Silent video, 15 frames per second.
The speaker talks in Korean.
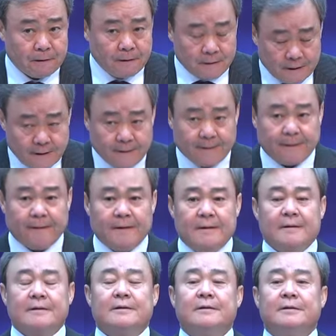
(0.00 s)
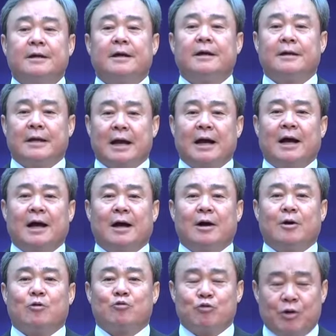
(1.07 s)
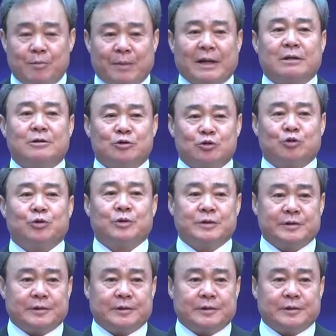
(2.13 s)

예, 그래야 구원받을 수도 있어.